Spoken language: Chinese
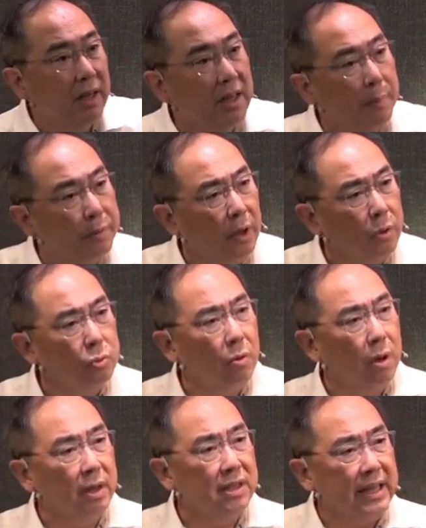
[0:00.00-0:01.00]
你知道那一
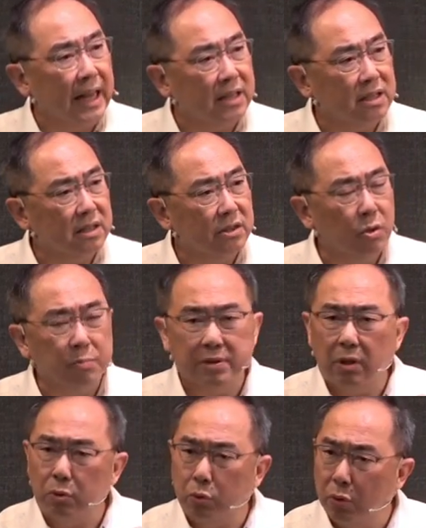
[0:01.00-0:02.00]
棵葡萄树哈，那价
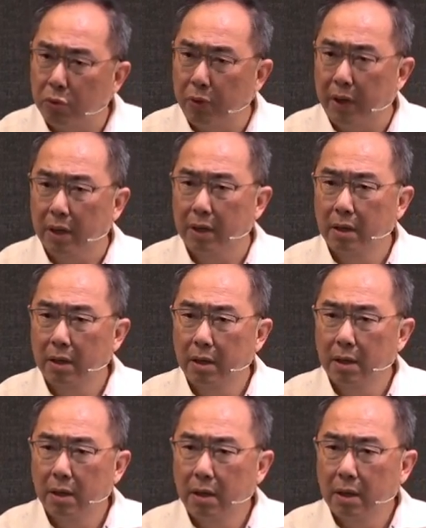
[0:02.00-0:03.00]
值你都不知道有多
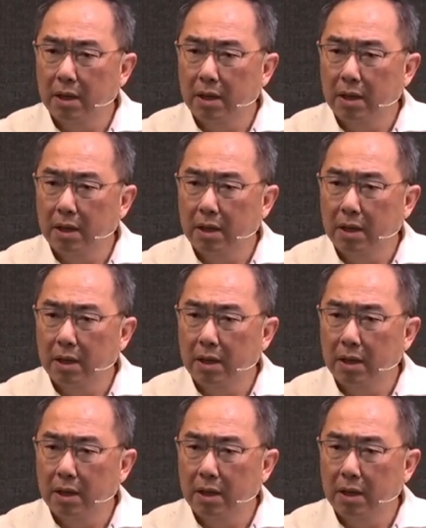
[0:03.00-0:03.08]
贵。